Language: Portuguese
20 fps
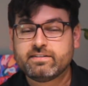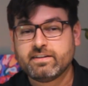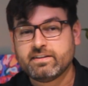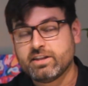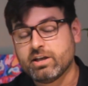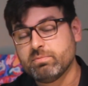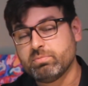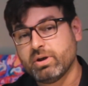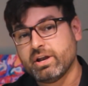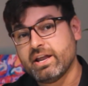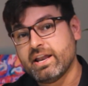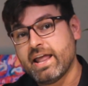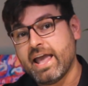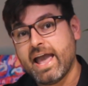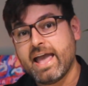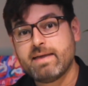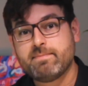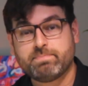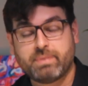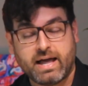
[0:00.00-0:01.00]
esse templo ele
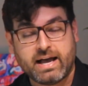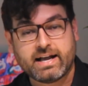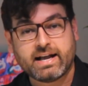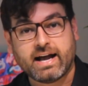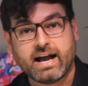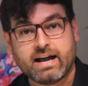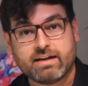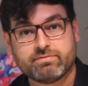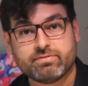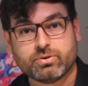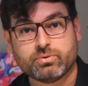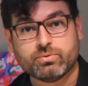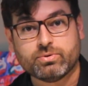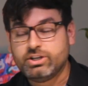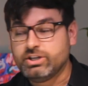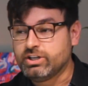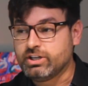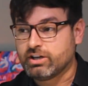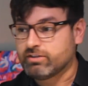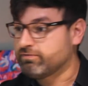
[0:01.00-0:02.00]
é implacável
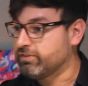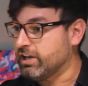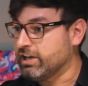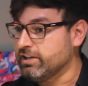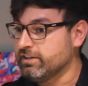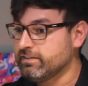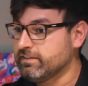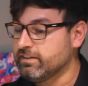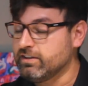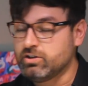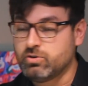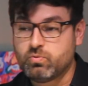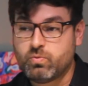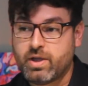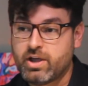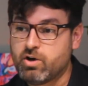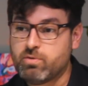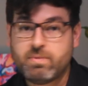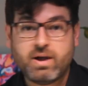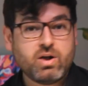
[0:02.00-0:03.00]
e a velhice
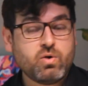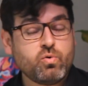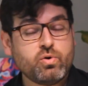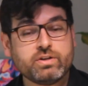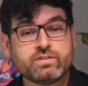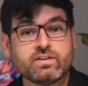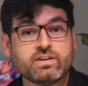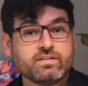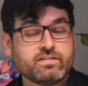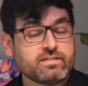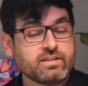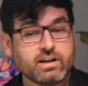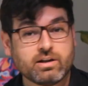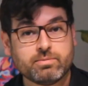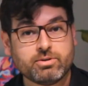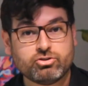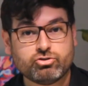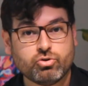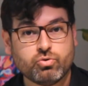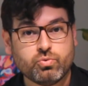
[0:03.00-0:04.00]
não é uma coisa
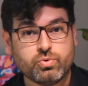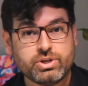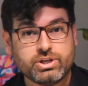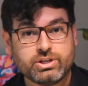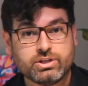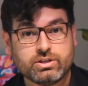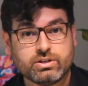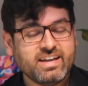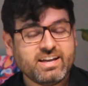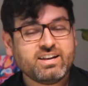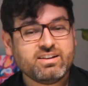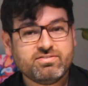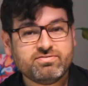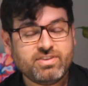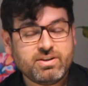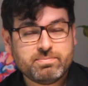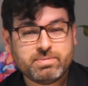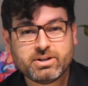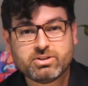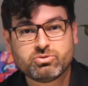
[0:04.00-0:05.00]
necessariamente ruim. Ela
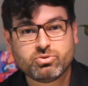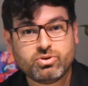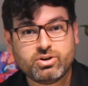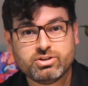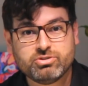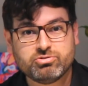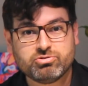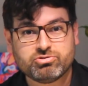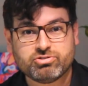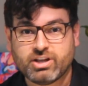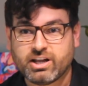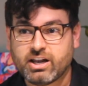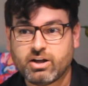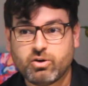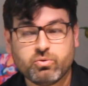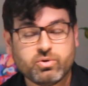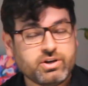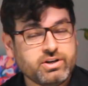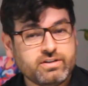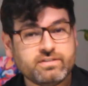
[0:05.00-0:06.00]
vem para todos, ela
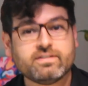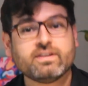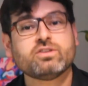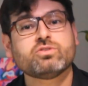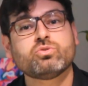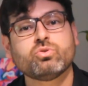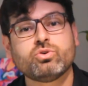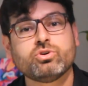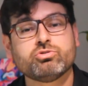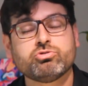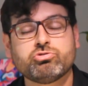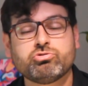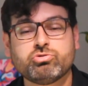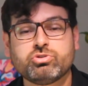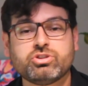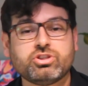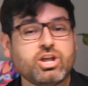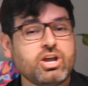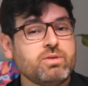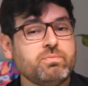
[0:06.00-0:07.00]
alcança todos.
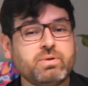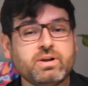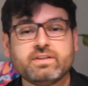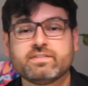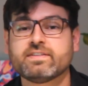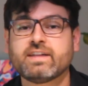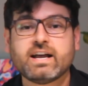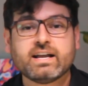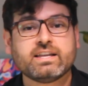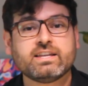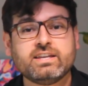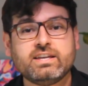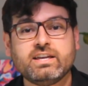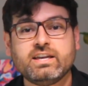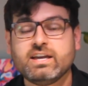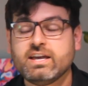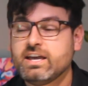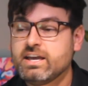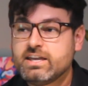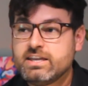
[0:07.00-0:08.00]
O tempo ele está
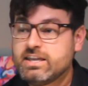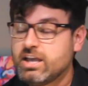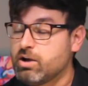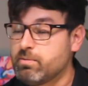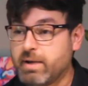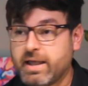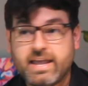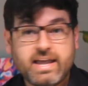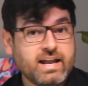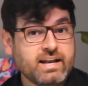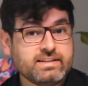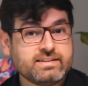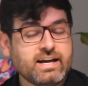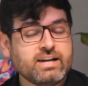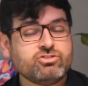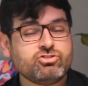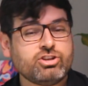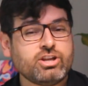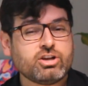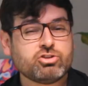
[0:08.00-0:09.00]
aqui e é uma
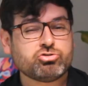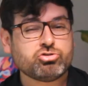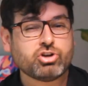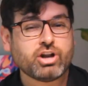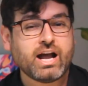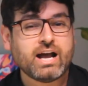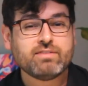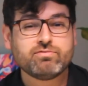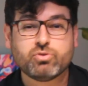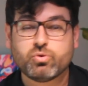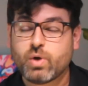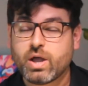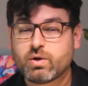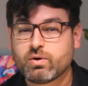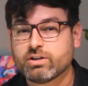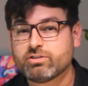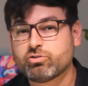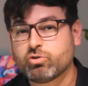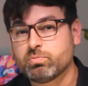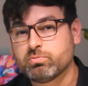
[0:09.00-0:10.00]
realidade inexorável, é
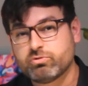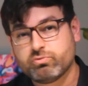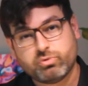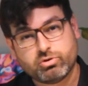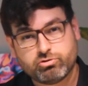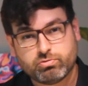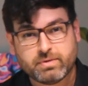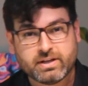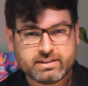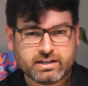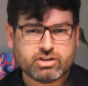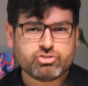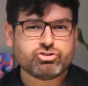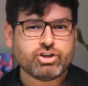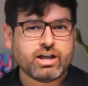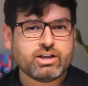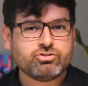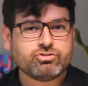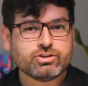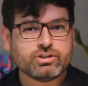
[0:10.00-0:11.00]
quase como se fosse uma
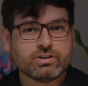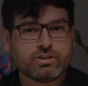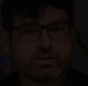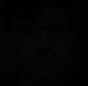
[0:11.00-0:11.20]
tragédia.